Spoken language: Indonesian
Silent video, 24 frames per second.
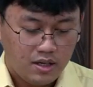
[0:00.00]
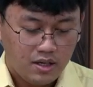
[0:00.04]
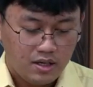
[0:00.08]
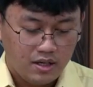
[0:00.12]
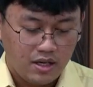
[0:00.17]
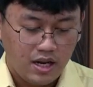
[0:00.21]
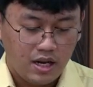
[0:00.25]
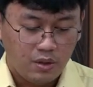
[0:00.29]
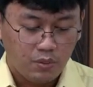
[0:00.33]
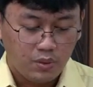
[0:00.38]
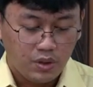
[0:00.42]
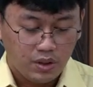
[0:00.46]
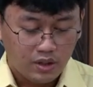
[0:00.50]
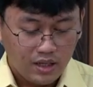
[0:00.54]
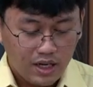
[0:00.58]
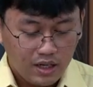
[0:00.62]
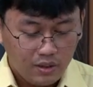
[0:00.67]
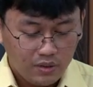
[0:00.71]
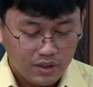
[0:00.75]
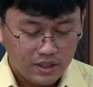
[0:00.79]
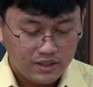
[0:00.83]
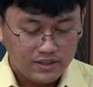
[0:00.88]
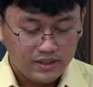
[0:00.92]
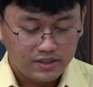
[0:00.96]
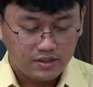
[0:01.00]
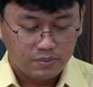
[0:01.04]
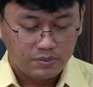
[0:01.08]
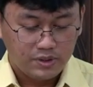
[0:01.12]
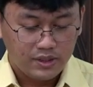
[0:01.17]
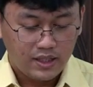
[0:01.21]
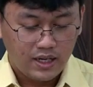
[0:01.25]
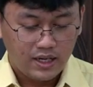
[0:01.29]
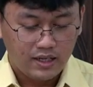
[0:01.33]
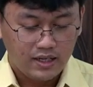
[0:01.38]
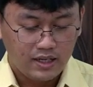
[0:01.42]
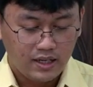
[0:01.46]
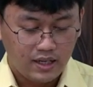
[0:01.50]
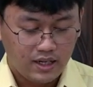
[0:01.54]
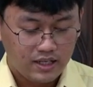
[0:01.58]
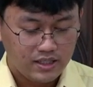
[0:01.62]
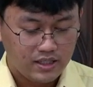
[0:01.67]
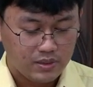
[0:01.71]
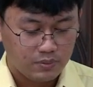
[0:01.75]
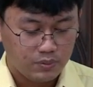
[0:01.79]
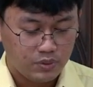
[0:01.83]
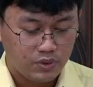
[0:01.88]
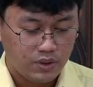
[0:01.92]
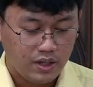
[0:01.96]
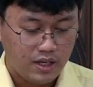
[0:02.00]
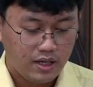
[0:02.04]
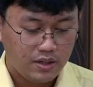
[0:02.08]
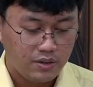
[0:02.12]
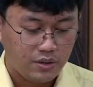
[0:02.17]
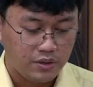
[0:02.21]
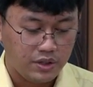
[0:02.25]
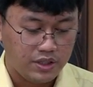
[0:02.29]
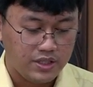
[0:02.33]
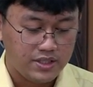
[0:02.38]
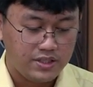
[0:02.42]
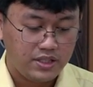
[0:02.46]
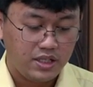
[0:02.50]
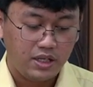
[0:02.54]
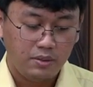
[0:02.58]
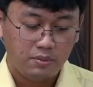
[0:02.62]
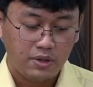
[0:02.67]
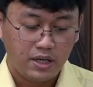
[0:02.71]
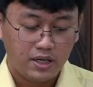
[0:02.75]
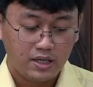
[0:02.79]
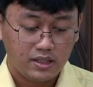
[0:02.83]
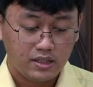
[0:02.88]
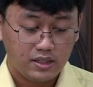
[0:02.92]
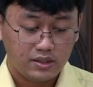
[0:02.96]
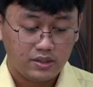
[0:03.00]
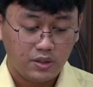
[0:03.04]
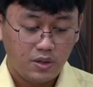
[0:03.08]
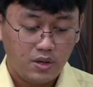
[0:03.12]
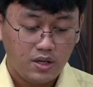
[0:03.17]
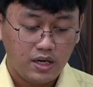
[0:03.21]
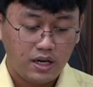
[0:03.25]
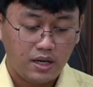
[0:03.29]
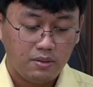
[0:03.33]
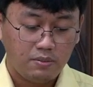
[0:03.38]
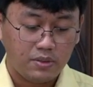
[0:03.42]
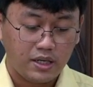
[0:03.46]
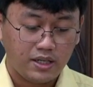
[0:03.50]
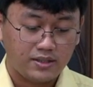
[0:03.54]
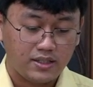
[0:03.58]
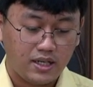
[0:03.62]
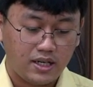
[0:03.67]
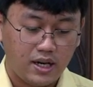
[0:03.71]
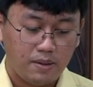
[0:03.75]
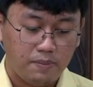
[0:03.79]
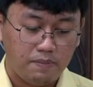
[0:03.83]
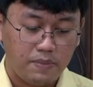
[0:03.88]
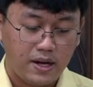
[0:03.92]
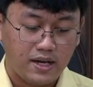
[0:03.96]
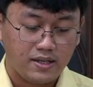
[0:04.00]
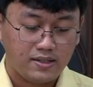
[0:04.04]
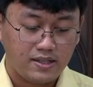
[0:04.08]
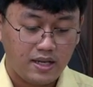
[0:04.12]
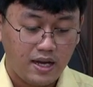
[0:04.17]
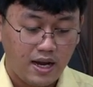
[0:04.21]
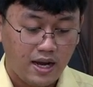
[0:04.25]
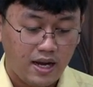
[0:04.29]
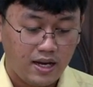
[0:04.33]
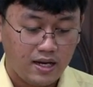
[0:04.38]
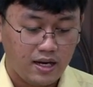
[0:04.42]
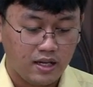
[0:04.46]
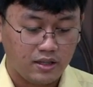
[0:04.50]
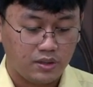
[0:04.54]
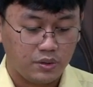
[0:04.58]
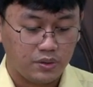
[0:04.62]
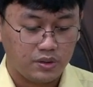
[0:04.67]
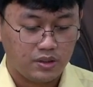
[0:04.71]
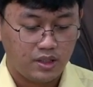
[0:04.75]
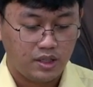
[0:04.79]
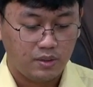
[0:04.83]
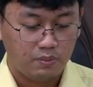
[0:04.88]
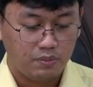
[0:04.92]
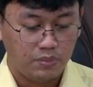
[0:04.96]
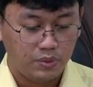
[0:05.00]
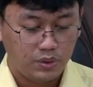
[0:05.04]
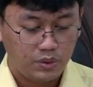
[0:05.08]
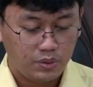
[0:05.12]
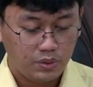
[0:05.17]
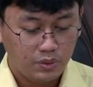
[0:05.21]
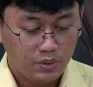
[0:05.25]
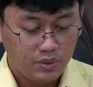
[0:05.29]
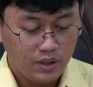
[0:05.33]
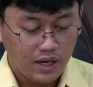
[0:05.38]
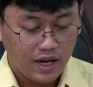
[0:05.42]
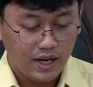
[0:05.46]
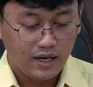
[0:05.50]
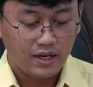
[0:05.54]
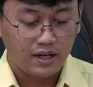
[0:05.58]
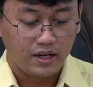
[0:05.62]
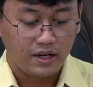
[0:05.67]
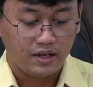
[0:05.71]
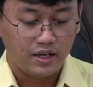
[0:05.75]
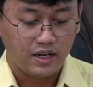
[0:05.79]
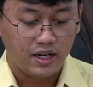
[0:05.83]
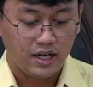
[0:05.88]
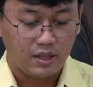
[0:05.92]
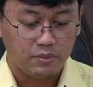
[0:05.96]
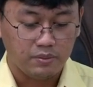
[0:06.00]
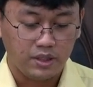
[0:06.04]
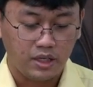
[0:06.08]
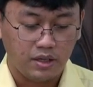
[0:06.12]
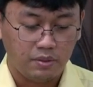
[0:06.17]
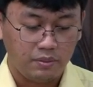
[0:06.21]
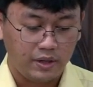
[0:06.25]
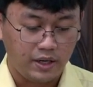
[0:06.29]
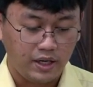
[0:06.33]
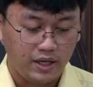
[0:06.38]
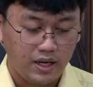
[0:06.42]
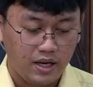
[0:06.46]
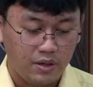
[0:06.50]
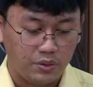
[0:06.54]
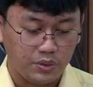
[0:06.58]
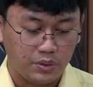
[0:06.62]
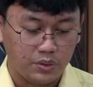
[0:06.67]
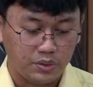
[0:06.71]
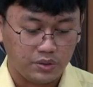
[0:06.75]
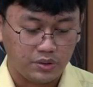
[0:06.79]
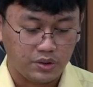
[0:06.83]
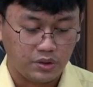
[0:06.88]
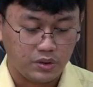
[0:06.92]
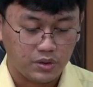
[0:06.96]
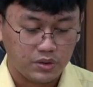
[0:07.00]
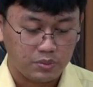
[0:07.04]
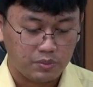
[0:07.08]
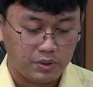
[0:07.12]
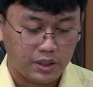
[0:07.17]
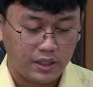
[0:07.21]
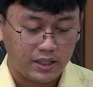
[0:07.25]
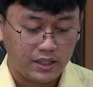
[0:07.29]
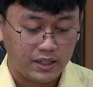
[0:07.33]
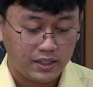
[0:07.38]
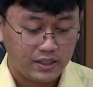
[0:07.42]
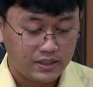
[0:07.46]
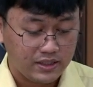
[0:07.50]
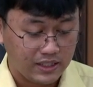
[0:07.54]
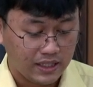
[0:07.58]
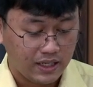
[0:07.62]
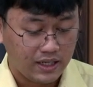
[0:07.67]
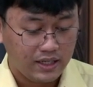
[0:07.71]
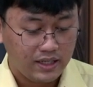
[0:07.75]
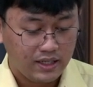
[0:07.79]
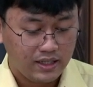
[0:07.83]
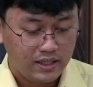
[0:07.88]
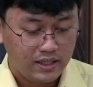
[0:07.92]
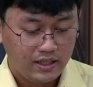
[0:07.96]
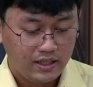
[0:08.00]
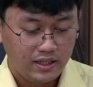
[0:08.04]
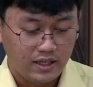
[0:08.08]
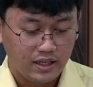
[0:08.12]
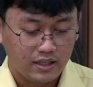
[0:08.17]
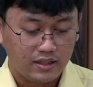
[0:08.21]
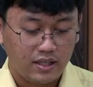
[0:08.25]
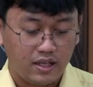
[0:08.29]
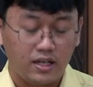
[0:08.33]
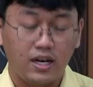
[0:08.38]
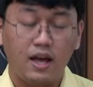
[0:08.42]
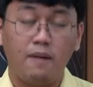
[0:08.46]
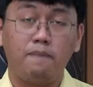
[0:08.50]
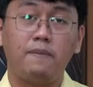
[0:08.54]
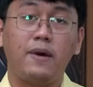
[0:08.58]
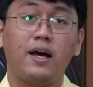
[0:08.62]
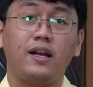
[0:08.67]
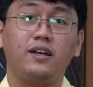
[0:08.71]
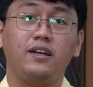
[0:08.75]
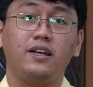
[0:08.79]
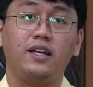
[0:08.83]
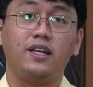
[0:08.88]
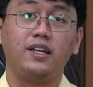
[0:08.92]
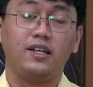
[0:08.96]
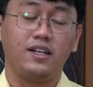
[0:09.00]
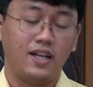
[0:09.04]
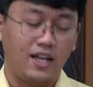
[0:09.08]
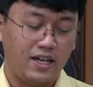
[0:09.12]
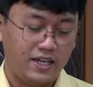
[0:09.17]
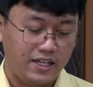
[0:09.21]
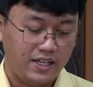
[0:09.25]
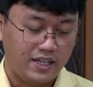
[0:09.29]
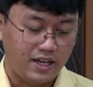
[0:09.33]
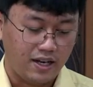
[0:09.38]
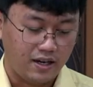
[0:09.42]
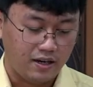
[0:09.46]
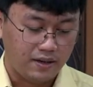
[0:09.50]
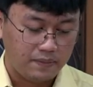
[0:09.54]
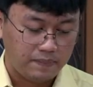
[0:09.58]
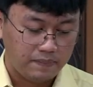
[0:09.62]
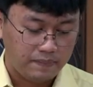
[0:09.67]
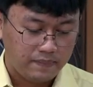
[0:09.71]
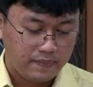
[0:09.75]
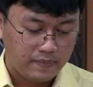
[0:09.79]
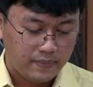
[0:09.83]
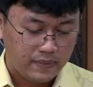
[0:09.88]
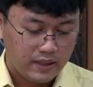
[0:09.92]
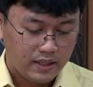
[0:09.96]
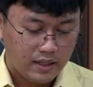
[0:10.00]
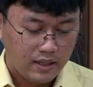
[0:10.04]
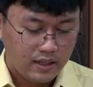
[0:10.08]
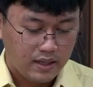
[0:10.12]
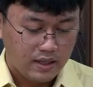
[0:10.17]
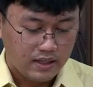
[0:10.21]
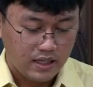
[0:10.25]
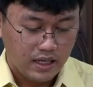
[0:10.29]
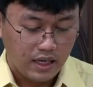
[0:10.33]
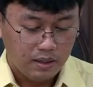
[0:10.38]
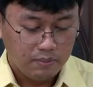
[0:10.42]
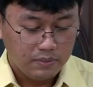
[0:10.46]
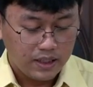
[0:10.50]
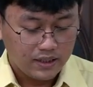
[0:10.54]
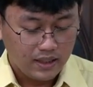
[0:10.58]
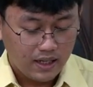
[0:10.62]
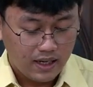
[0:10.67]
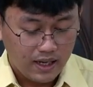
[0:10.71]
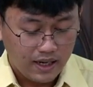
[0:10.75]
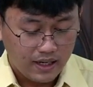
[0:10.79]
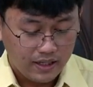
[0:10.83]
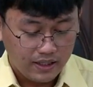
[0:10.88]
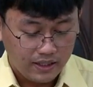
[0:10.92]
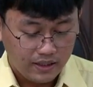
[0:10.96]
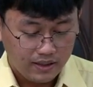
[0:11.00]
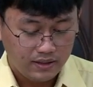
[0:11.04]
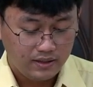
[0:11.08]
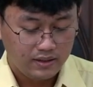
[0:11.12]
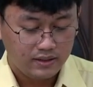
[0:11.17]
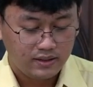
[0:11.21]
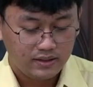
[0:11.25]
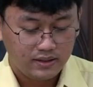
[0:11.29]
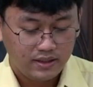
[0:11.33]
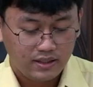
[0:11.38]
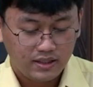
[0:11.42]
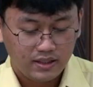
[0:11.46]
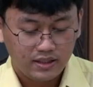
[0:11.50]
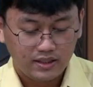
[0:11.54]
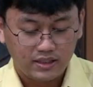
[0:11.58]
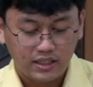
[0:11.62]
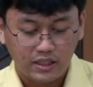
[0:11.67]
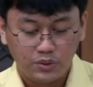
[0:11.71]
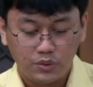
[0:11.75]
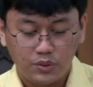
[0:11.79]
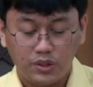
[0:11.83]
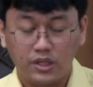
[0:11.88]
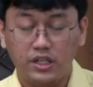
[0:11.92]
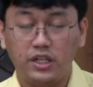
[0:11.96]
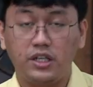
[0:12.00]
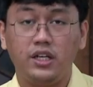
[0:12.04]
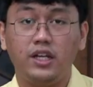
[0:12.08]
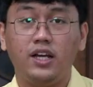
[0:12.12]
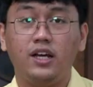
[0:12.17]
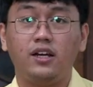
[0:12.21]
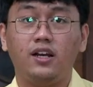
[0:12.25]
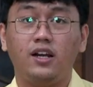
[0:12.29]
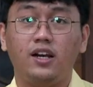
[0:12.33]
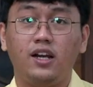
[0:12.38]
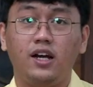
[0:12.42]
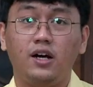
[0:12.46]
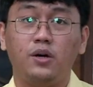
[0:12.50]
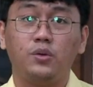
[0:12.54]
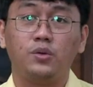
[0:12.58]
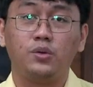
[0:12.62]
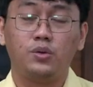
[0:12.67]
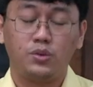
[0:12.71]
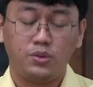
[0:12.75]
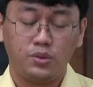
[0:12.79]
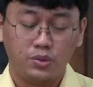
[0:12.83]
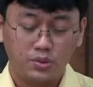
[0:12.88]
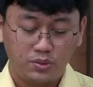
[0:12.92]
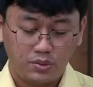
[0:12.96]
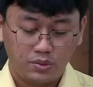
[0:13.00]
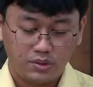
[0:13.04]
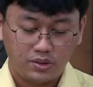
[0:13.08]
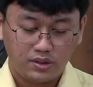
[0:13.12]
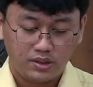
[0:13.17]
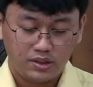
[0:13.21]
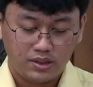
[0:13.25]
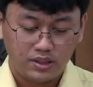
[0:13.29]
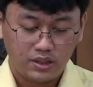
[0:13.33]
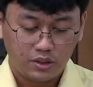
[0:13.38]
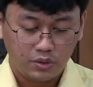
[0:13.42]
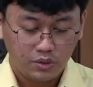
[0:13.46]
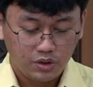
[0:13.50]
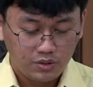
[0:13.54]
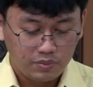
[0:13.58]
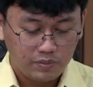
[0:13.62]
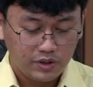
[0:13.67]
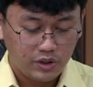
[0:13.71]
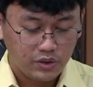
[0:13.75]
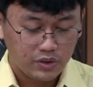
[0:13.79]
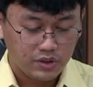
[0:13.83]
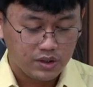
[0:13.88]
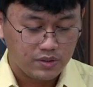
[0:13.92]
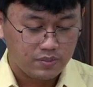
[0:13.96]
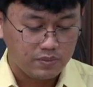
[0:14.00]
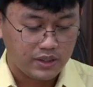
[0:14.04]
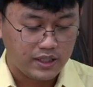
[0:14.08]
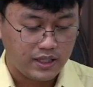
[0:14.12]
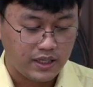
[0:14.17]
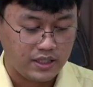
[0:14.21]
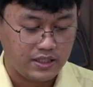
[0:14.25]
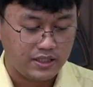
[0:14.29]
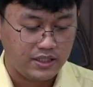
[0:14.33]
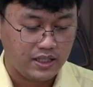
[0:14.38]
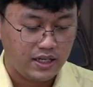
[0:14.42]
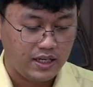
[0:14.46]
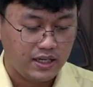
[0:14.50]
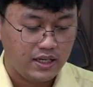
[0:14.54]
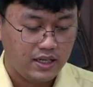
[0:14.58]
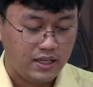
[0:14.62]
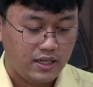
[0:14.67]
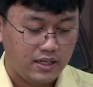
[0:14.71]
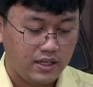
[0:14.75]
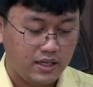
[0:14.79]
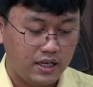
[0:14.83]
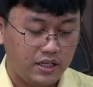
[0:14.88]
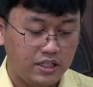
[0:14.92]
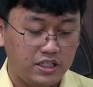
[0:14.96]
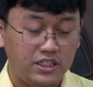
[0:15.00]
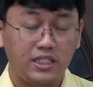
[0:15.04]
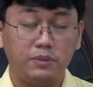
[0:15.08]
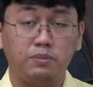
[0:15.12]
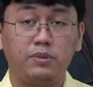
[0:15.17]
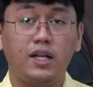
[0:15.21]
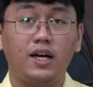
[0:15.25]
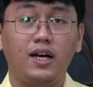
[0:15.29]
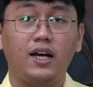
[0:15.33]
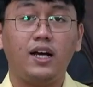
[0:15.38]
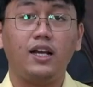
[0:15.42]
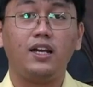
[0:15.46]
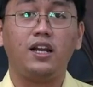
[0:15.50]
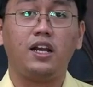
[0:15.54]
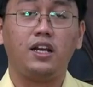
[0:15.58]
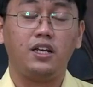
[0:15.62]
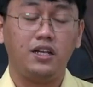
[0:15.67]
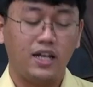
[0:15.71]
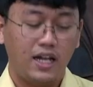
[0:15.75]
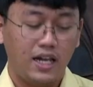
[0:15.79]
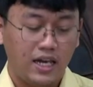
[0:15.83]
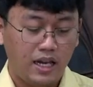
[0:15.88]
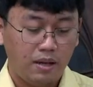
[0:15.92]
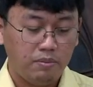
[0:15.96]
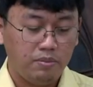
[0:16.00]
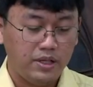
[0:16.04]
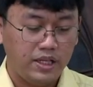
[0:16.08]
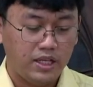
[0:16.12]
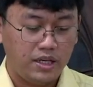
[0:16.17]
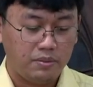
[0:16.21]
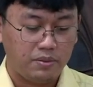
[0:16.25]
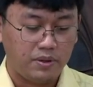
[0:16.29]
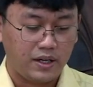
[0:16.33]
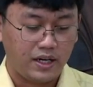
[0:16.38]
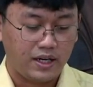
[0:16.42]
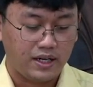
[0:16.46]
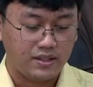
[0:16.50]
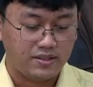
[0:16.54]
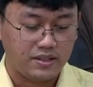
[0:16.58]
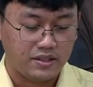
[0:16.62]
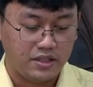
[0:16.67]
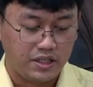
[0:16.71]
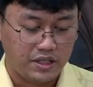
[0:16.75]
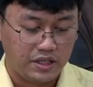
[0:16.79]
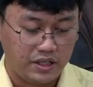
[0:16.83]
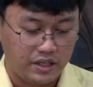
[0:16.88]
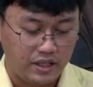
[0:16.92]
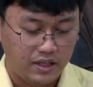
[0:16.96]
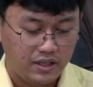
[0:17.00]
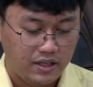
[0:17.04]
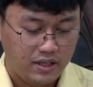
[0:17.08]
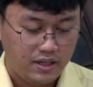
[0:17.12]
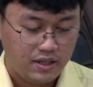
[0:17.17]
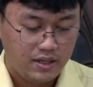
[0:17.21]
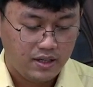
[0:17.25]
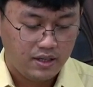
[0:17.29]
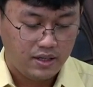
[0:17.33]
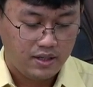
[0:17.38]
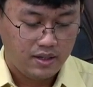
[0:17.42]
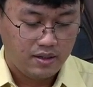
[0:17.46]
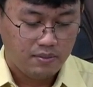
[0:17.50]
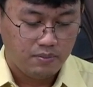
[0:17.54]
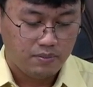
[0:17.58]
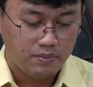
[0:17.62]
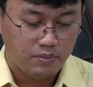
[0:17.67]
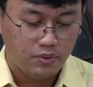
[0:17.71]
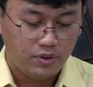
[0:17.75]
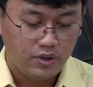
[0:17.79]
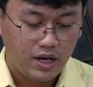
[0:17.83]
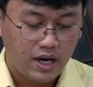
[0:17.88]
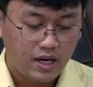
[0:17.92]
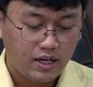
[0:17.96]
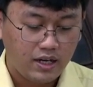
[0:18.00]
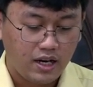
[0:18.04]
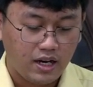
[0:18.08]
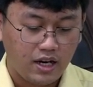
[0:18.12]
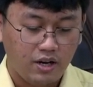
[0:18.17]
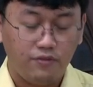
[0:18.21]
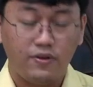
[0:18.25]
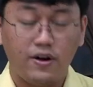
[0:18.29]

Dan workaholisme adalah sebuah kondisi di mana seseorang merasakan paksaan atau kebutuhan dari dalam diri mereka untuk terus bekerja yang tak dapat dikendalikan. Dalam kata lain, kecanduan ini adalah untuk terus-menerus bekerja dan diciptakan dari dalam diri mereka sendiri, bukan karena